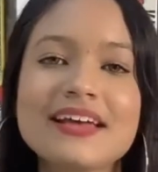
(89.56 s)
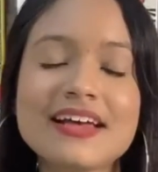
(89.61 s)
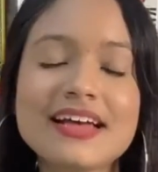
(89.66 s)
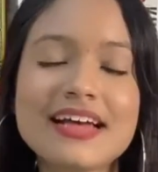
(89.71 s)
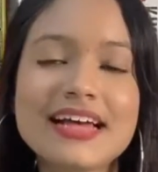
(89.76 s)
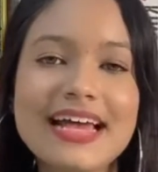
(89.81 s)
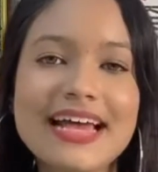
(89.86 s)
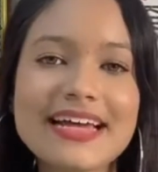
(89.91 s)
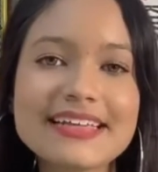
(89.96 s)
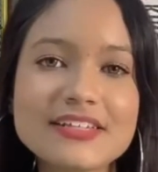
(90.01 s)

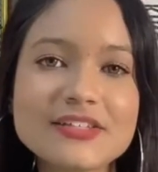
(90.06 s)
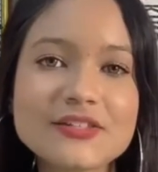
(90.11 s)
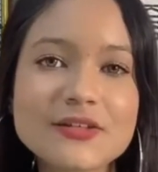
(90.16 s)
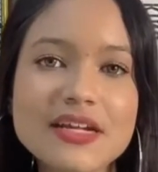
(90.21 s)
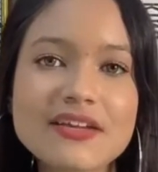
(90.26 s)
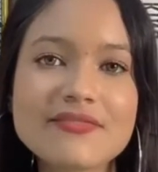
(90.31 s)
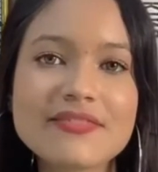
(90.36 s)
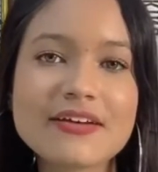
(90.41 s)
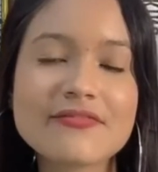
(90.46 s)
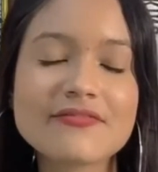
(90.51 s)
Essa história
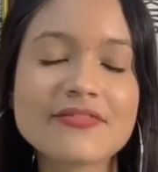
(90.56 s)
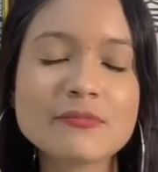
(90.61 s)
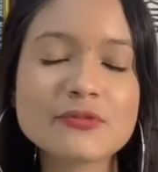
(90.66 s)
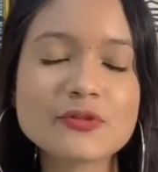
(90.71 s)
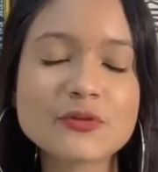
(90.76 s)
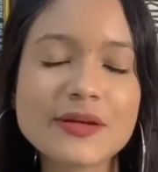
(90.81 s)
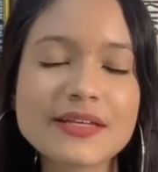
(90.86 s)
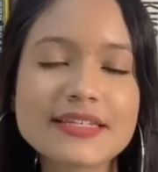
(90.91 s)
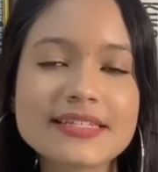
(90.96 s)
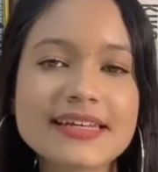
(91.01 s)
vai, vamos
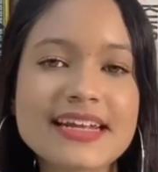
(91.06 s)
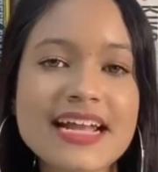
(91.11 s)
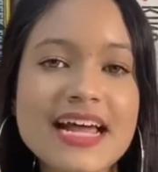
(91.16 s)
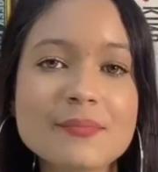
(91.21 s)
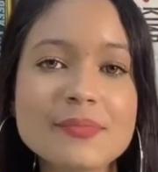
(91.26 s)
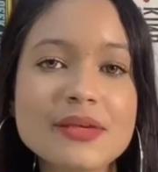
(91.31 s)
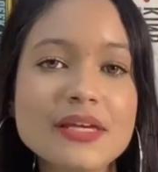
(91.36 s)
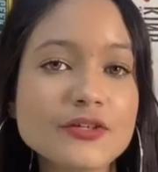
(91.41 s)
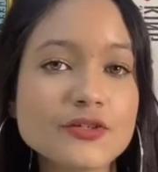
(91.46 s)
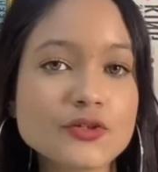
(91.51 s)
conhecer a
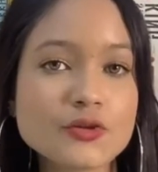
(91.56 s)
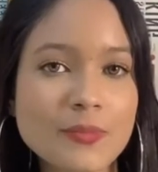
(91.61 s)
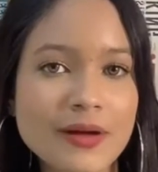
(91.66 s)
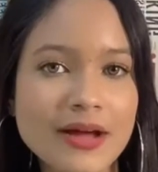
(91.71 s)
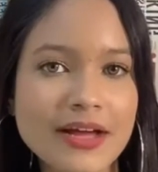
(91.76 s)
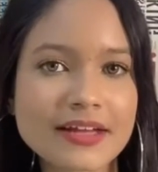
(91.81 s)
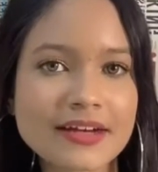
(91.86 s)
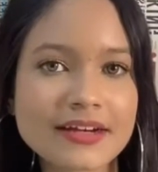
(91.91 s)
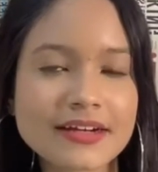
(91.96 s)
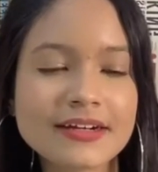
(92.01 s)
Bia
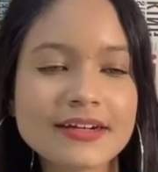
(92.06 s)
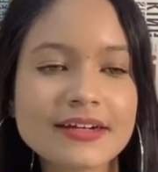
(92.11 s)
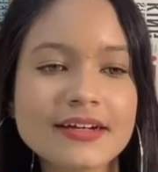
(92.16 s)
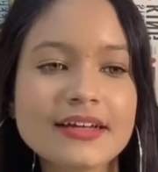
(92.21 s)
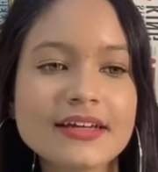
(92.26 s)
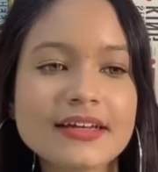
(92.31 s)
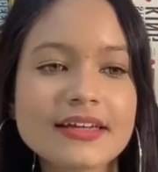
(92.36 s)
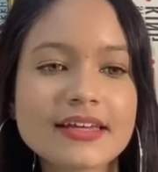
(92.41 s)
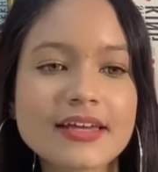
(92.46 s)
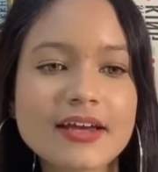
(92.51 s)
Schumacher,
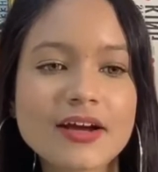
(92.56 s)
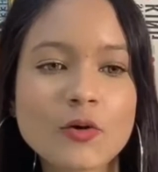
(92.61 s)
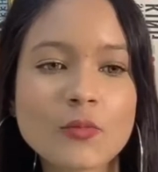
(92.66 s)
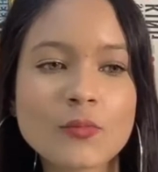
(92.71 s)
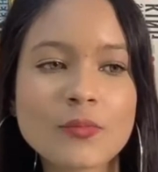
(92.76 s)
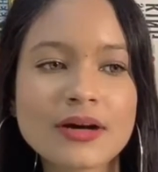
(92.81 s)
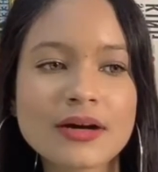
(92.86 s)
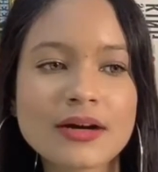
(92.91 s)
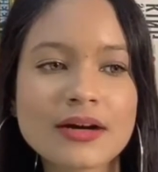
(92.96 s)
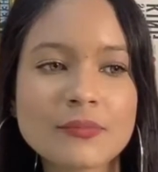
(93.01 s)
que é
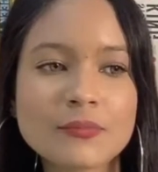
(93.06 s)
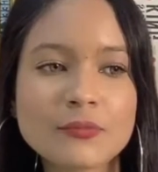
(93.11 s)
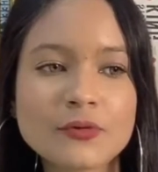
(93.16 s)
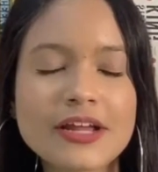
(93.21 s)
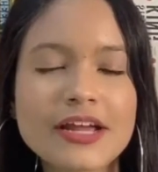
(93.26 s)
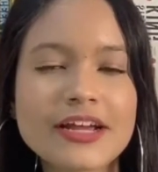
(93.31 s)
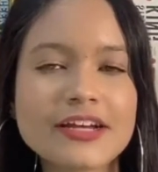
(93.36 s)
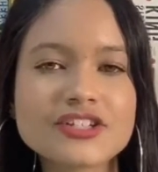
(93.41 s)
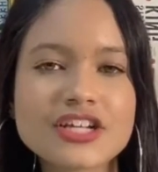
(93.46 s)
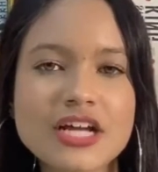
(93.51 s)
uma mulher
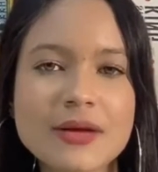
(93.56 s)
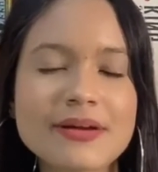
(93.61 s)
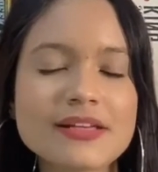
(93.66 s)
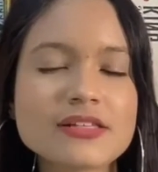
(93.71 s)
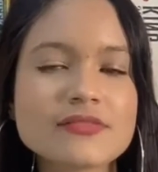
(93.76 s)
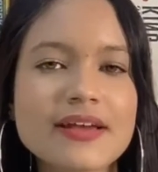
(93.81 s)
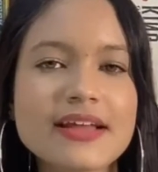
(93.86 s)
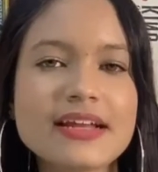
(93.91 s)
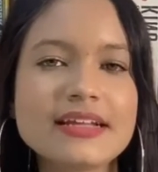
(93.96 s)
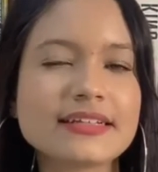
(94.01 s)
já mais
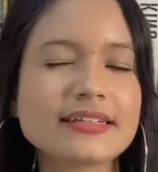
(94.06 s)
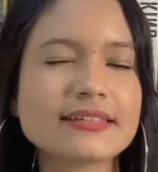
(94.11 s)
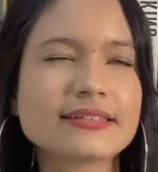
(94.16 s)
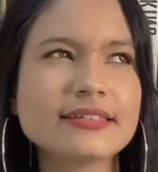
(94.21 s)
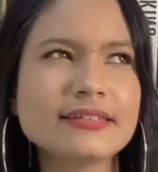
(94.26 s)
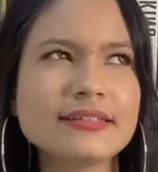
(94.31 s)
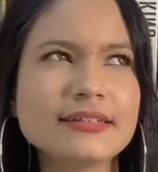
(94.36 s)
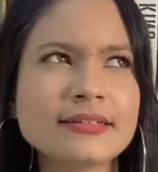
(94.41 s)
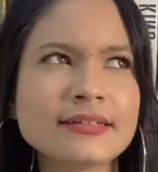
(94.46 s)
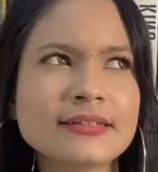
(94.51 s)
velha, ela tem 30
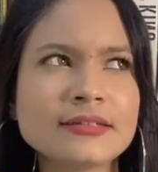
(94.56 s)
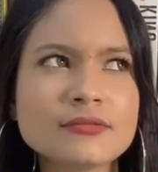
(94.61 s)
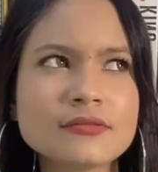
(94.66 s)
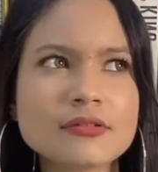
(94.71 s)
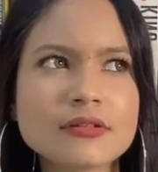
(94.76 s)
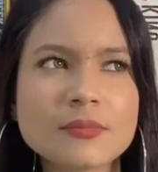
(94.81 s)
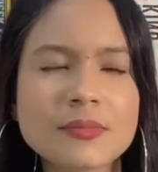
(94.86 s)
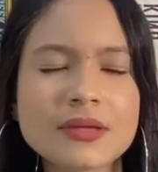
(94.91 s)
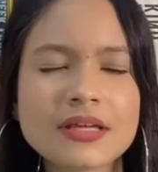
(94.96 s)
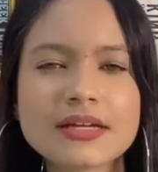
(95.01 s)
anos, se não me
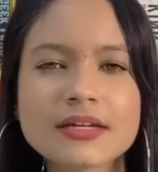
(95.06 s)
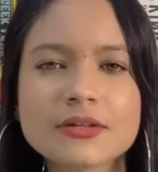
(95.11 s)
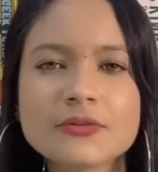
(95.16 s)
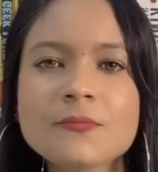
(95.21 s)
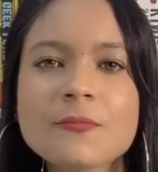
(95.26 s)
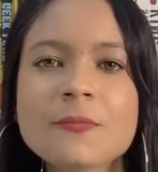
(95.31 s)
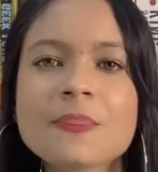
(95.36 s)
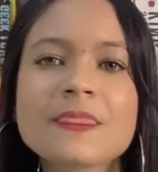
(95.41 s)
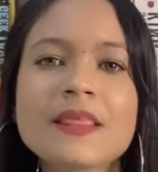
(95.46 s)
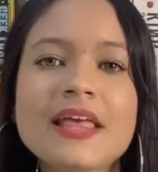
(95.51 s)
engano,
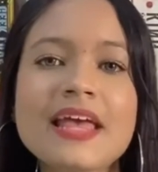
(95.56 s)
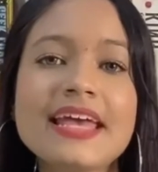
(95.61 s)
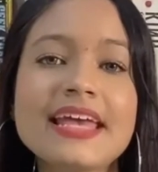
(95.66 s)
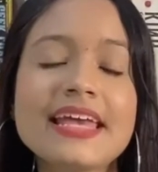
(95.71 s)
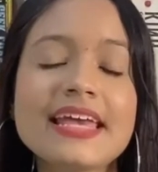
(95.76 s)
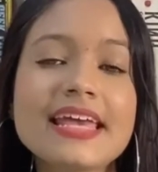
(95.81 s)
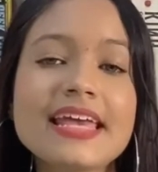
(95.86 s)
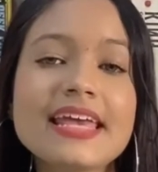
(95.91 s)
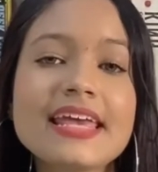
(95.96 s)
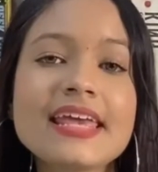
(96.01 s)

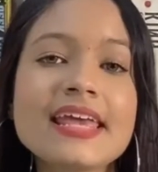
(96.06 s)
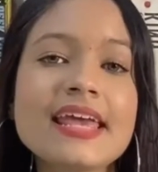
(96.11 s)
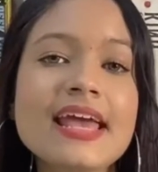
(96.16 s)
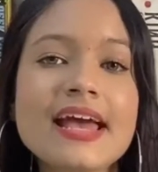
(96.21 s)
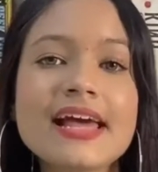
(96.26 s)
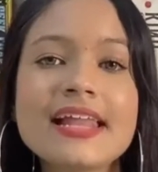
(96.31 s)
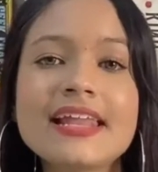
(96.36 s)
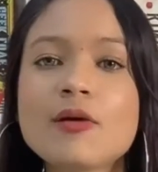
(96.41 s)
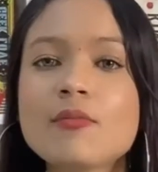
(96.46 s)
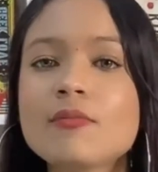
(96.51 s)
e ela
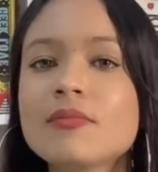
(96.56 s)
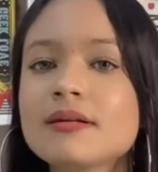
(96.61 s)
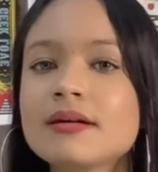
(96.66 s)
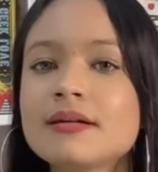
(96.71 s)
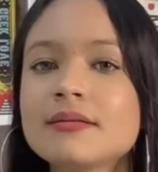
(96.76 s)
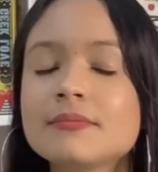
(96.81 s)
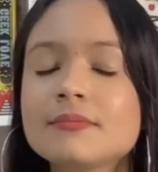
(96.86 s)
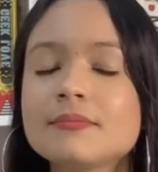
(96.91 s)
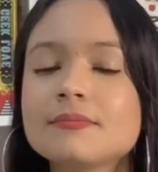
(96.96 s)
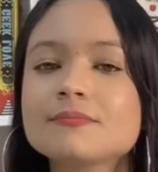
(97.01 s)
é uma
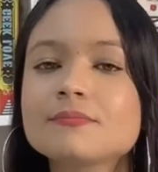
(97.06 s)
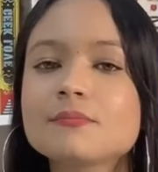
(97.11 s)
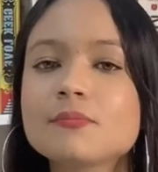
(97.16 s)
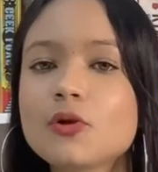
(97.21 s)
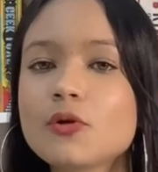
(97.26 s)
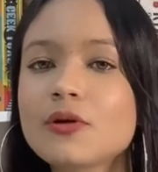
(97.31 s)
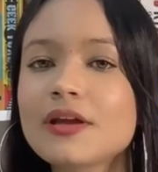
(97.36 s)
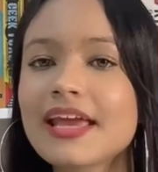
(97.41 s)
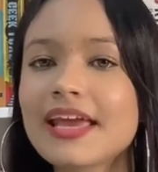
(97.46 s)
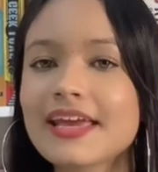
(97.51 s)

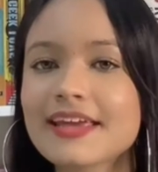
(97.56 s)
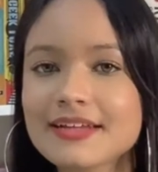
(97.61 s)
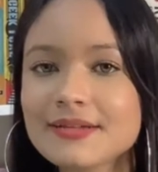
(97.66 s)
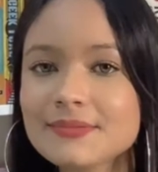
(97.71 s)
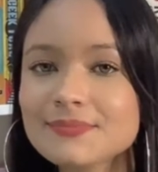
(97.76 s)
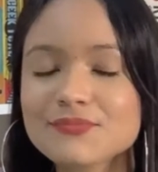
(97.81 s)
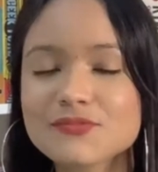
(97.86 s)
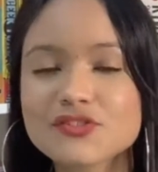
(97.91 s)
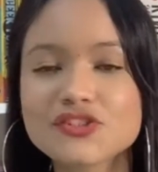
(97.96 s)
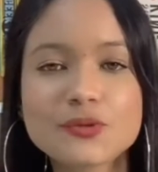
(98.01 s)
blogueira
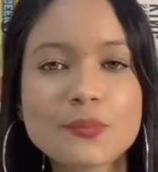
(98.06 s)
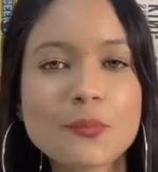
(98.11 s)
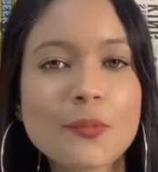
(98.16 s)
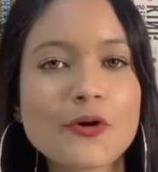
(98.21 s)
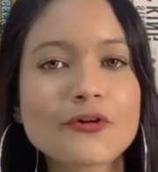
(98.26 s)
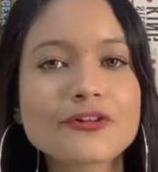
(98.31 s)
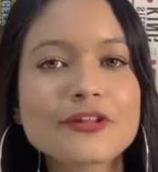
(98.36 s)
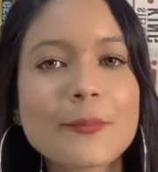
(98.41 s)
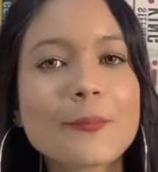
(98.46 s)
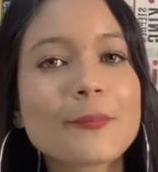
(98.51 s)
de
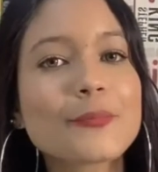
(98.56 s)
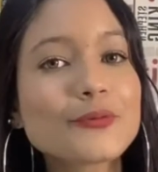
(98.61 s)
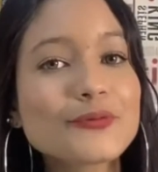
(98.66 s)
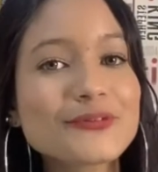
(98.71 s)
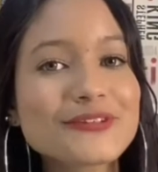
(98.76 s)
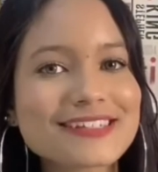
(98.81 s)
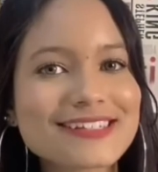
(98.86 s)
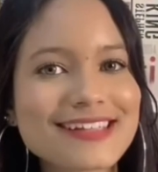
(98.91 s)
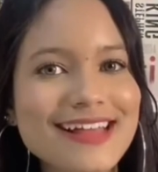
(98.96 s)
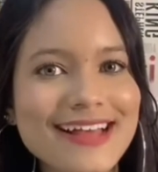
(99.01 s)
moda plus
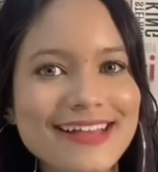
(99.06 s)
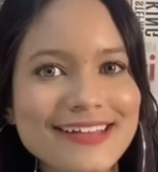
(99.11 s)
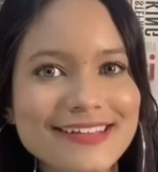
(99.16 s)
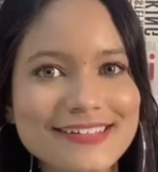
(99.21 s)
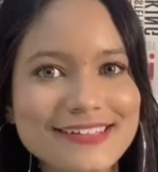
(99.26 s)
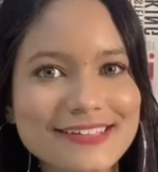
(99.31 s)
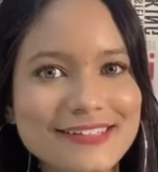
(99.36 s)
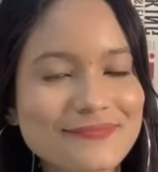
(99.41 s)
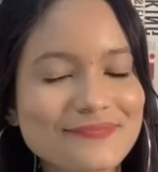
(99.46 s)
size.